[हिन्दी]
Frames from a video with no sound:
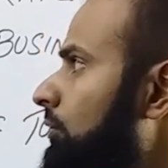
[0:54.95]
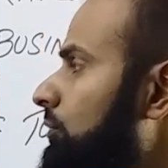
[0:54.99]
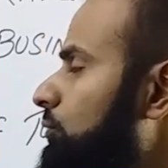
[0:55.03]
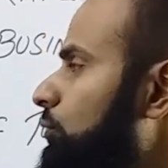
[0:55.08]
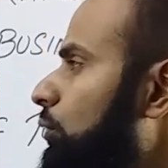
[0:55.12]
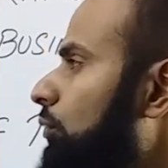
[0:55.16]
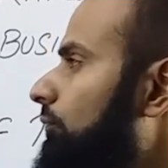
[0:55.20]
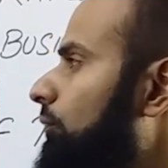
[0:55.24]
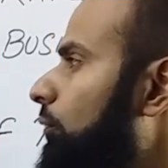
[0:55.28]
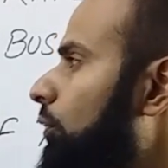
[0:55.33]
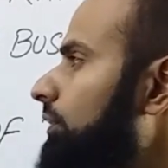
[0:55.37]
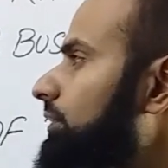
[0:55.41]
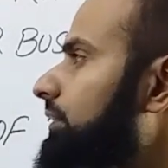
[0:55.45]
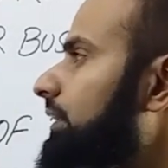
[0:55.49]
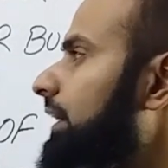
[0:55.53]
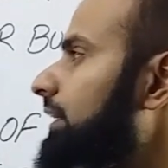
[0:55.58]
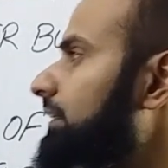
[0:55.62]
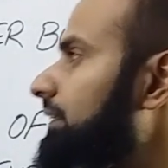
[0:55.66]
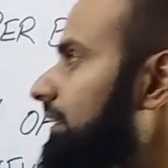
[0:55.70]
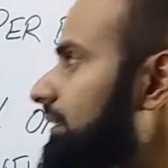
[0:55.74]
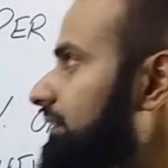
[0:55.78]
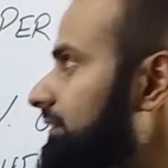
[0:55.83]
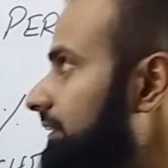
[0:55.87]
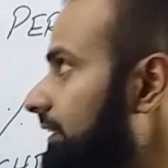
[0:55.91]
सो so, वो
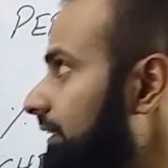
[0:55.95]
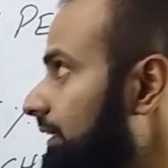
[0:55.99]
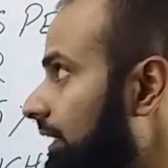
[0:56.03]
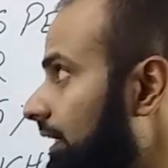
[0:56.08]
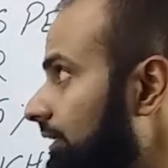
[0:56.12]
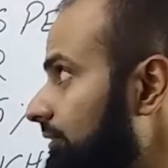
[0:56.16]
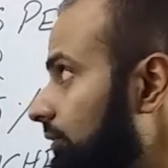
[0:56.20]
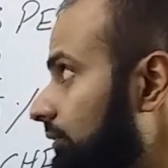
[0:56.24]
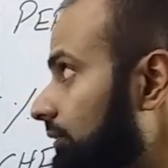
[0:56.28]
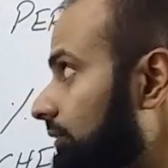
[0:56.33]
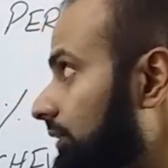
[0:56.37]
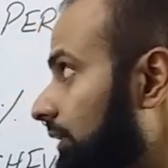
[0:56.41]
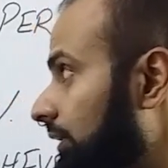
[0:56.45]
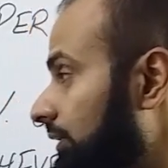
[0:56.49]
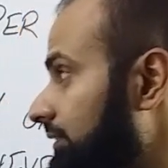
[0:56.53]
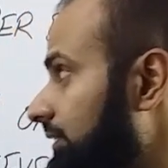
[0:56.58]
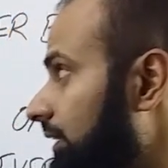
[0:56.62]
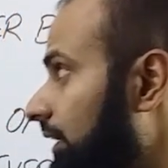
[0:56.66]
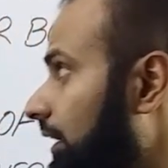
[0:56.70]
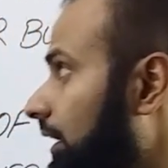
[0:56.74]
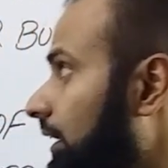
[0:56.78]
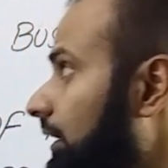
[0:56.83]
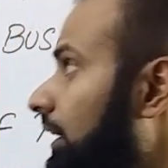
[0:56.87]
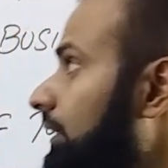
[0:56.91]
ट्रेडर्स जिनका जो
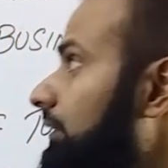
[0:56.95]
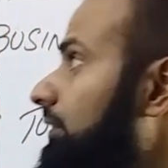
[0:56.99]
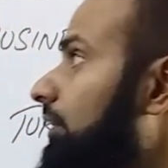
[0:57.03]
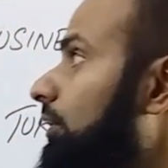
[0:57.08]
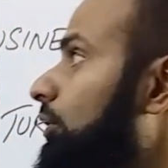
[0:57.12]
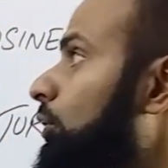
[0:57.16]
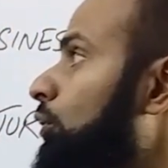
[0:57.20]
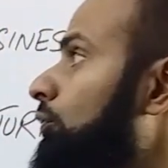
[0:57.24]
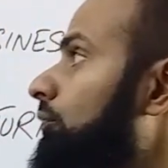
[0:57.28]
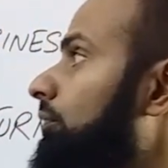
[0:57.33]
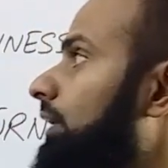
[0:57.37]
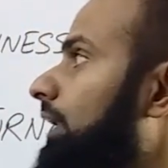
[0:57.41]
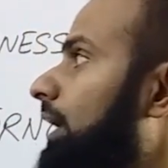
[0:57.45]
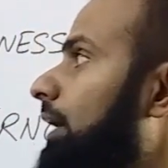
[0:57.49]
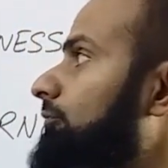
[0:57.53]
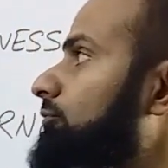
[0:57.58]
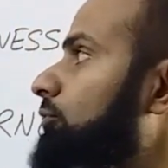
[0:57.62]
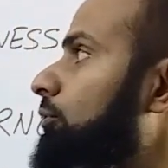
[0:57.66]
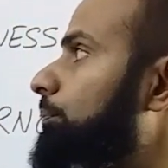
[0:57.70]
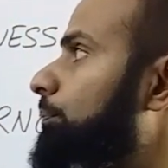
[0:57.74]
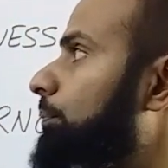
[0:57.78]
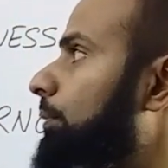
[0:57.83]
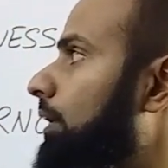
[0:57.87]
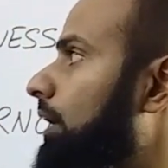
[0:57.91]
सालाना टर्नओवर है
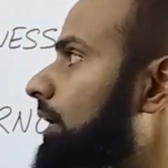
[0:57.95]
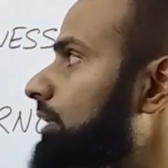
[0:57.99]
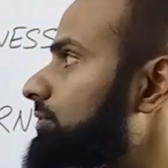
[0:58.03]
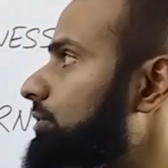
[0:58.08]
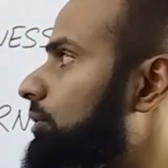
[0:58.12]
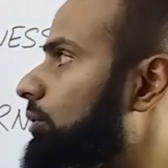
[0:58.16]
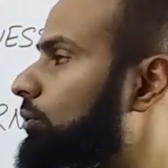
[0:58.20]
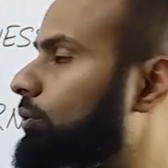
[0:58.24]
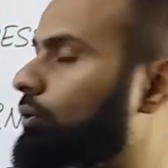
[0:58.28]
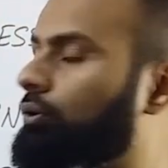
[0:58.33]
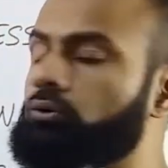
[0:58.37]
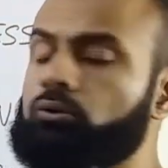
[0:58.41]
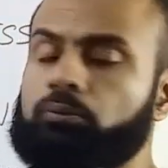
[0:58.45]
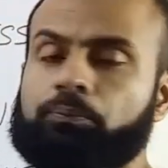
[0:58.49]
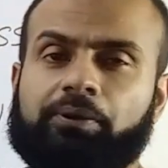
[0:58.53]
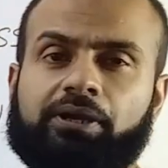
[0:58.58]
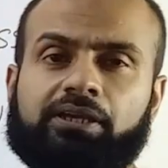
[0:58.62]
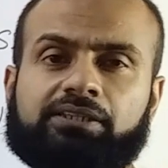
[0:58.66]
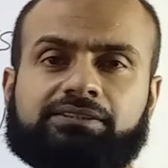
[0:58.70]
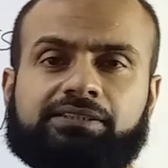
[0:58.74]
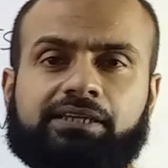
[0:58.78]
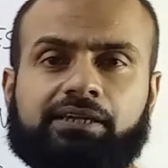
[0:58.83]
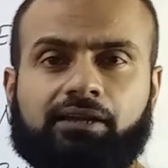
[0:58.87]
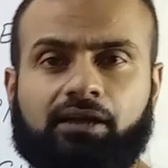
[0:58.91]
वो पाँच करोड़
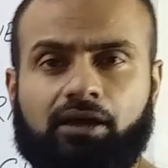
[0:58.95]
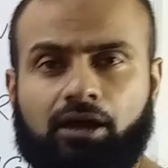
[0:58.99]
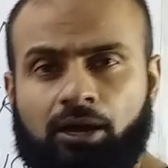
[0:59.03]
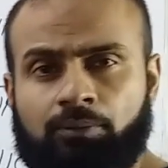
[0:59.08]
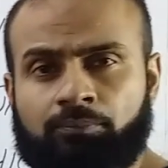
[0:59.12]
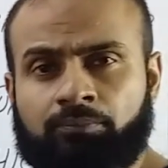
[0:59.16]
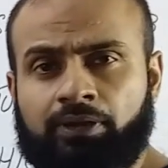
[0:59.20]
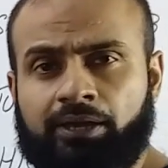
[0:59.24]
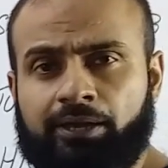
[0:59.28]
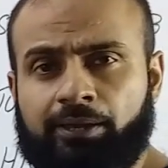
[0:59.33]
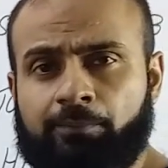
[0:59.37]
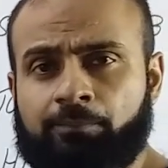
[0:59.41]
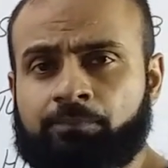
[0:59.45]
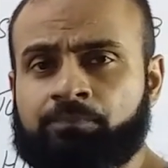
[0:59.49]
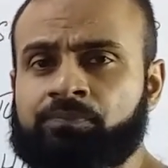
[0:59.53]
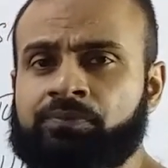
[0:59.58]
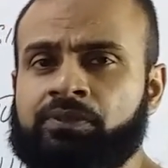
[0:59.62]
रुपए से कम है